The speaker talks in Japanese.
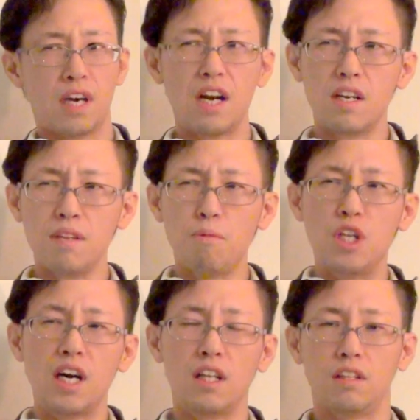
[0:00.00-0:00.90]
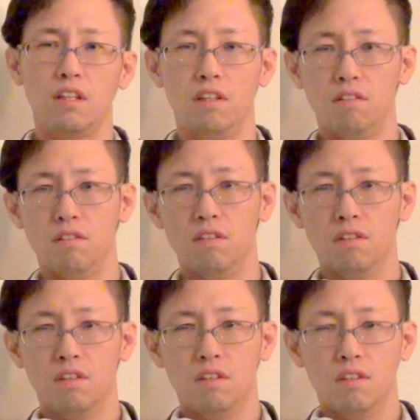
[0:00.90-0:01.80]
管理人もいなかったんだよ。
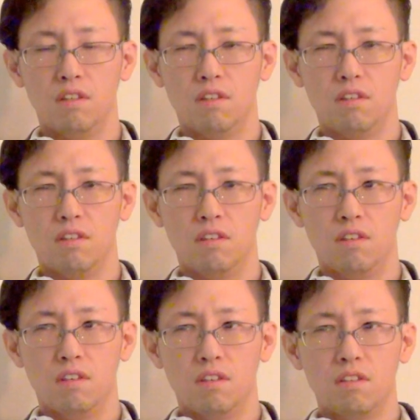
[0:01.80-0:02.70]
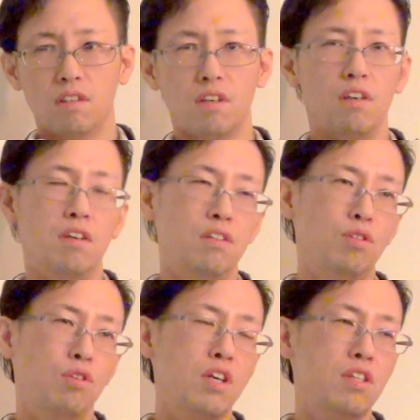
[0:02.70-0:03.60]
だから
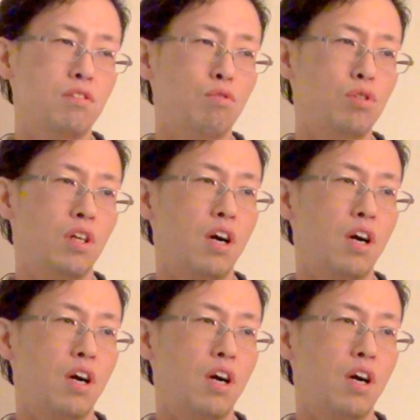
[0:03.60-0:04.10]
その警察通して